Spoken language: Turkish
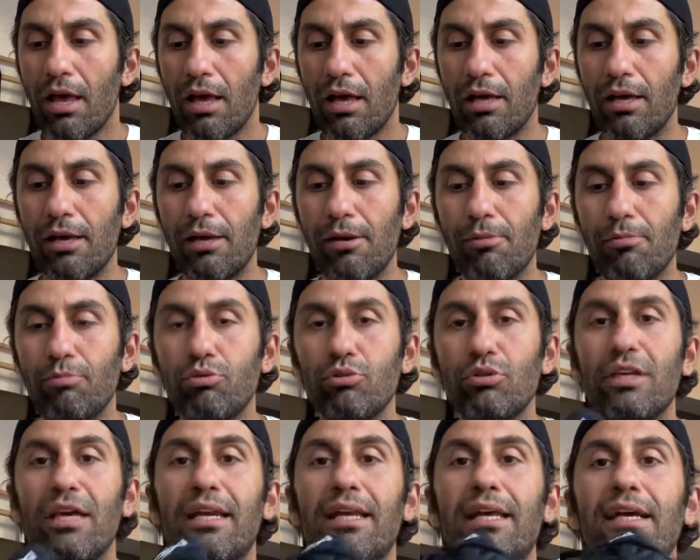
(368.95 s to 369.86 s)
Ee, bu
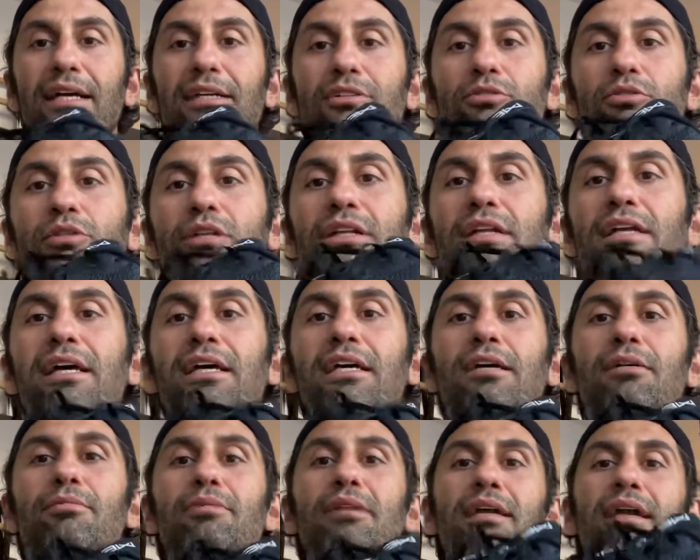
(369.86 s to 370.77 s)
yere yakın olan
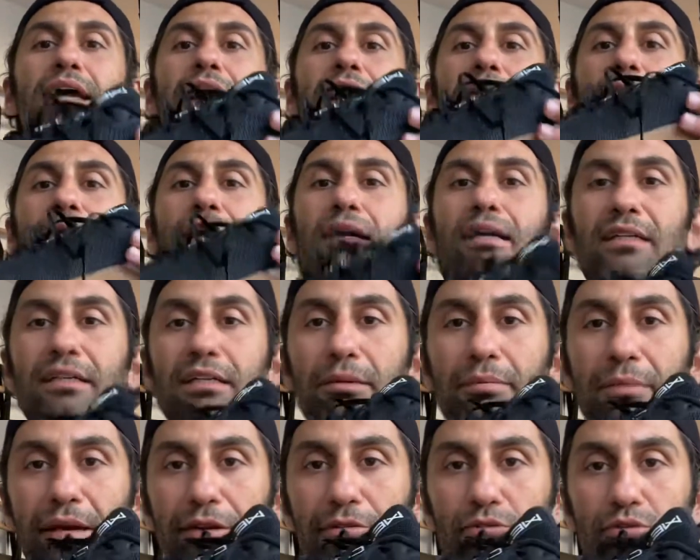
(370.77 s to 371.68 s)
ayakkabılar her markada
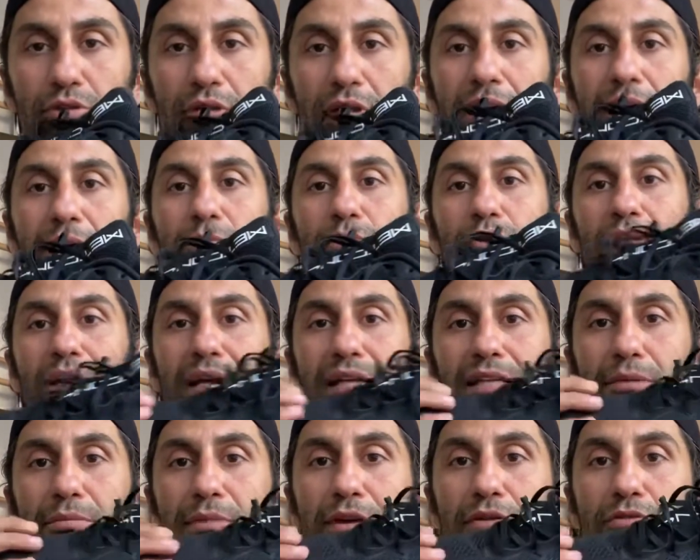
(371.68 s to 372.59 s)
mevcut, her
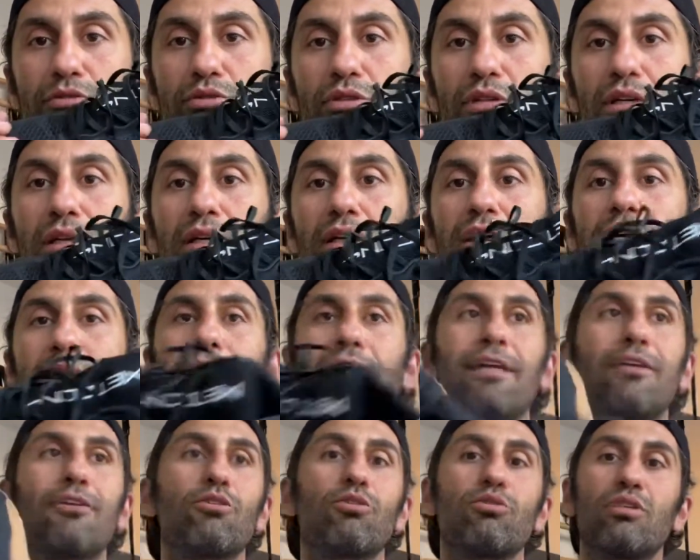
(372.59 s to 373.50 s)
modelde mevcut e,
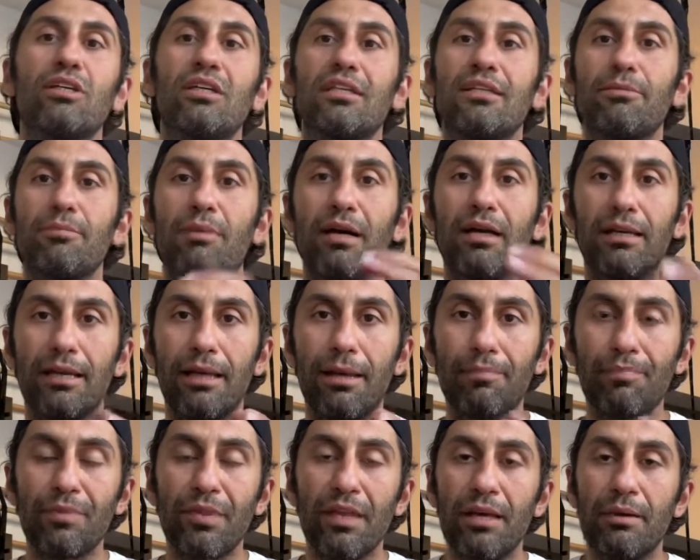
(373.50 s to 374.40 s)
en kötü
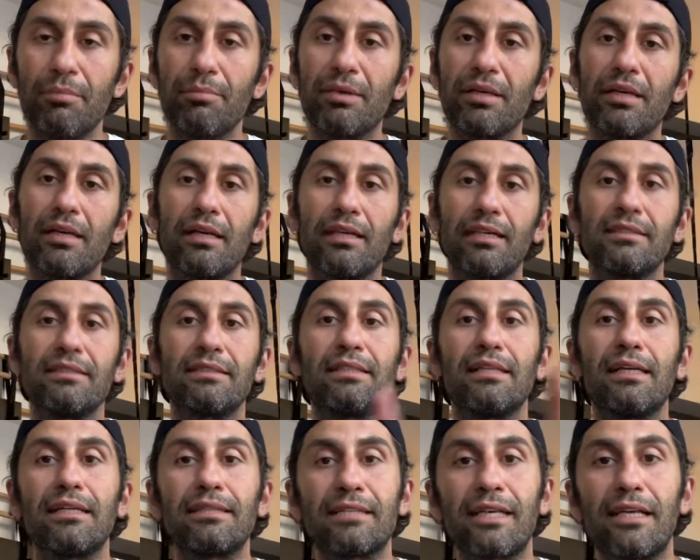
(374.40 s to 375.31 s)
ihtimalle bir kere siz
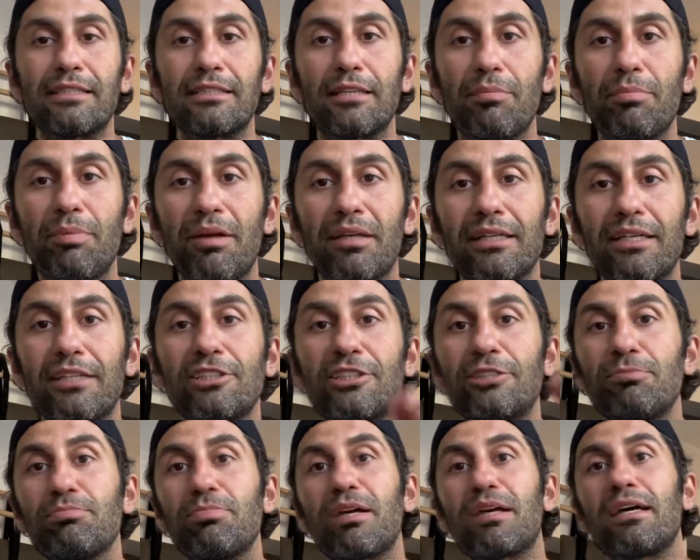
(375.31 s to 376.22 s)
de egzersiz yaparken
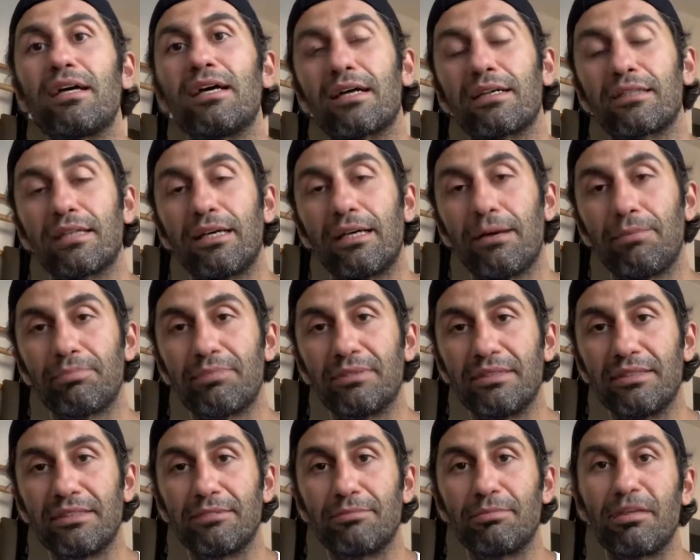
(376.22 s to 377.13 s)
çıplak ayakla
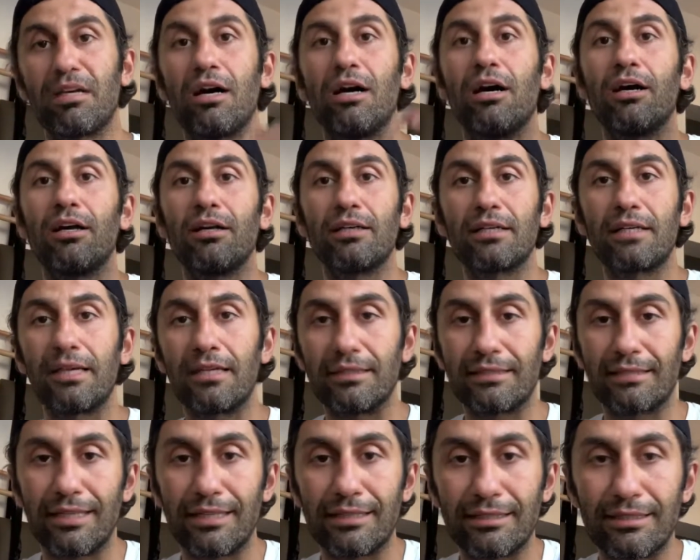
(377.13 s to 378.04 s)
yaptığınız bir ağırlık
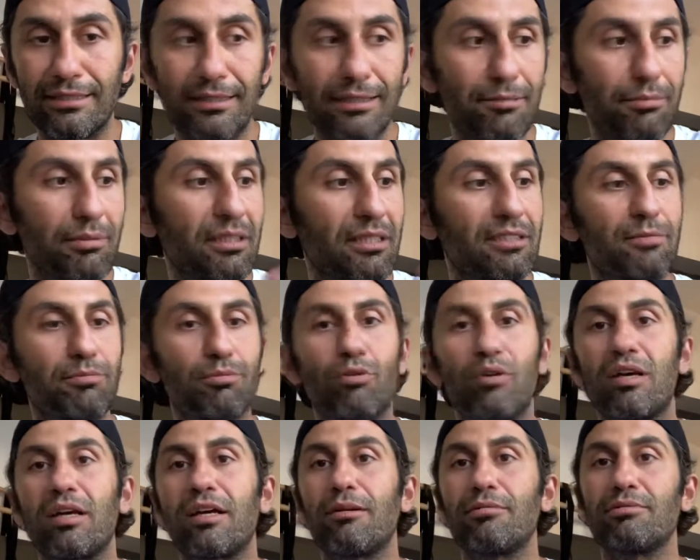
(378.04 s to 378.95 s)
egzersizini bir de
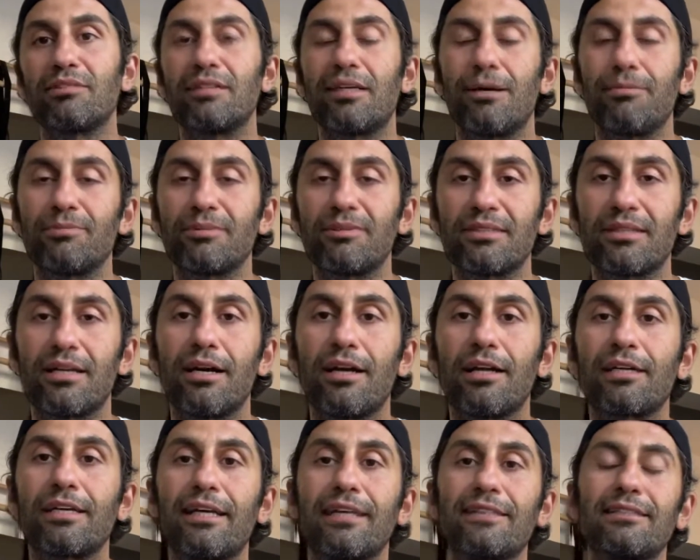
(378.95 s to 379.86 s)
spor ayakkabısı yaptığınız
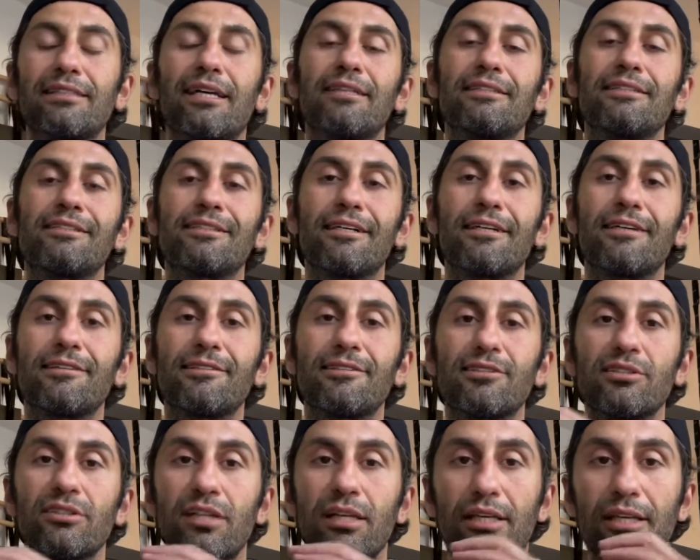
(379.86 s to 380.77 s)
ağırlık egzersizinin
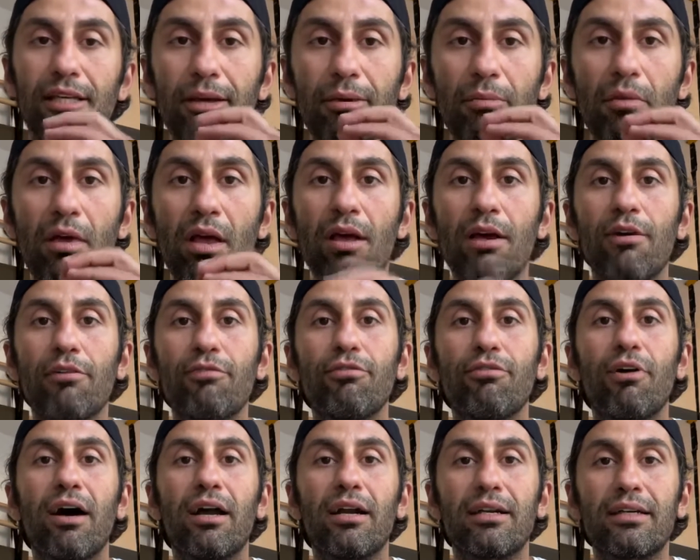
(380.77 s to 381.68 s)
arasındaki
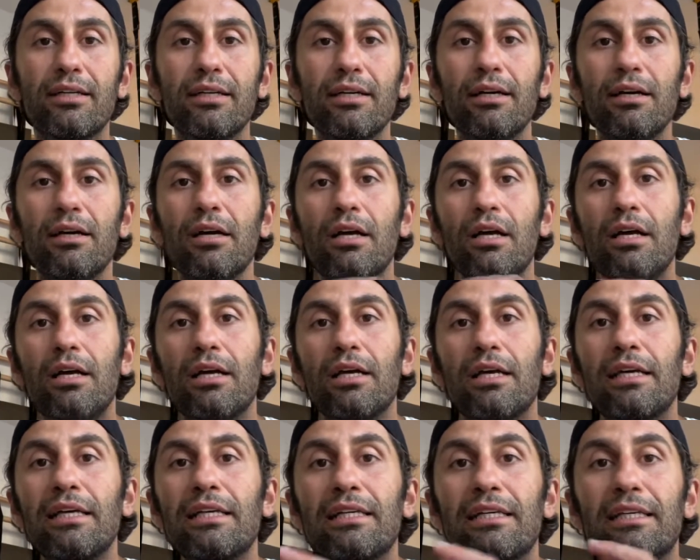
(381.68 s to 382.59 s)
farkı
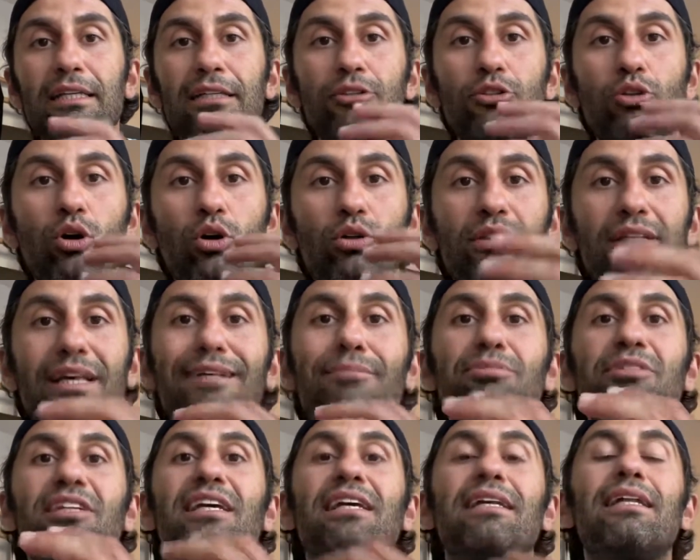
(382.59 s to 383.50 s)
çok net
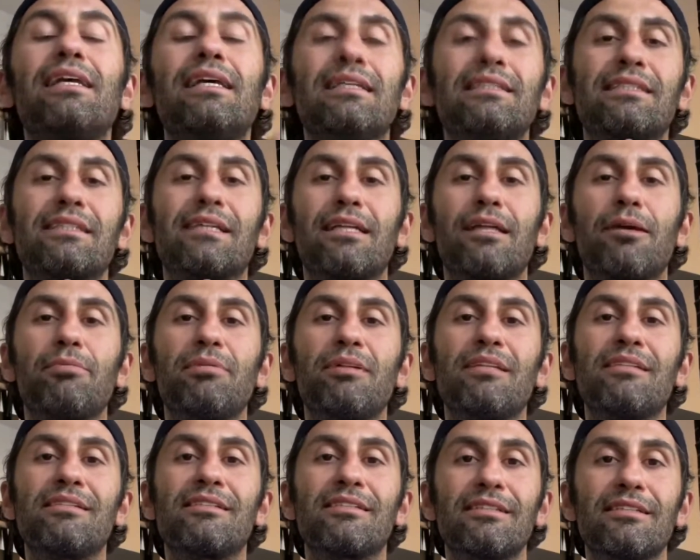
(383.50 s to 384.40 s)
bir şekilde
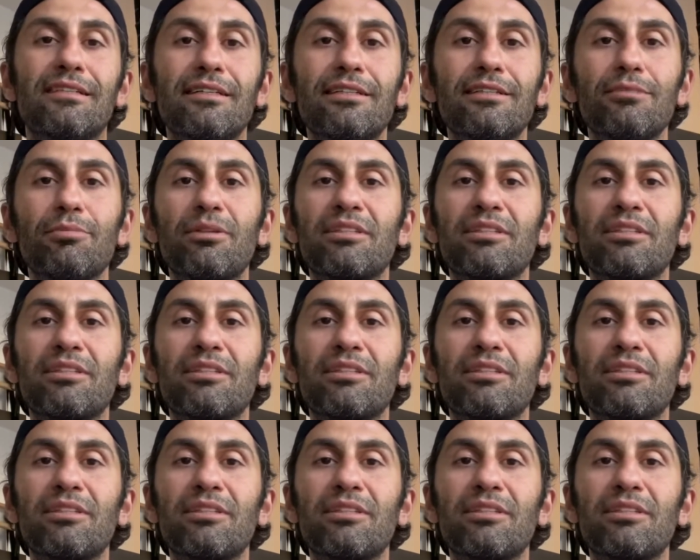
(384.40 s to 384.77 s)
hissedebilirsiniz.